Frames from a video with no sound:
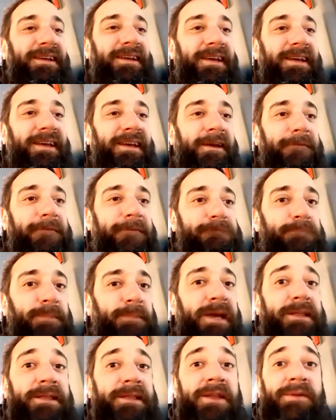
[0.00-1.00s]
em,
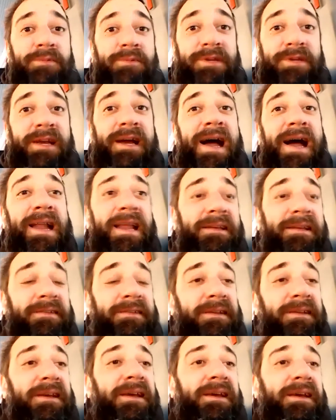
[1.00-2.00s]
estilos musicales
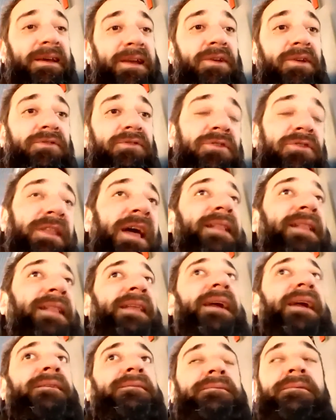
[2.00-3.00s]
que no son
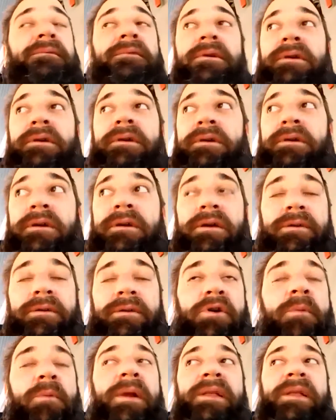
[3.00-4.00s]
tan, tan eh,
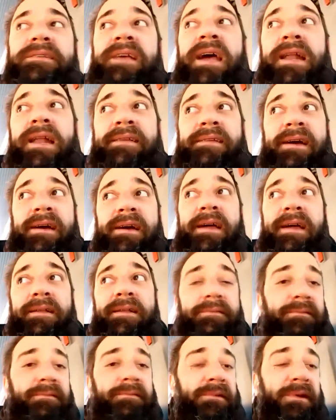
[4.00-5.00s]
comerciales acá
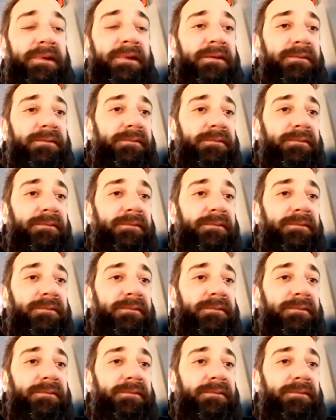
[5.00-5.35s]
en,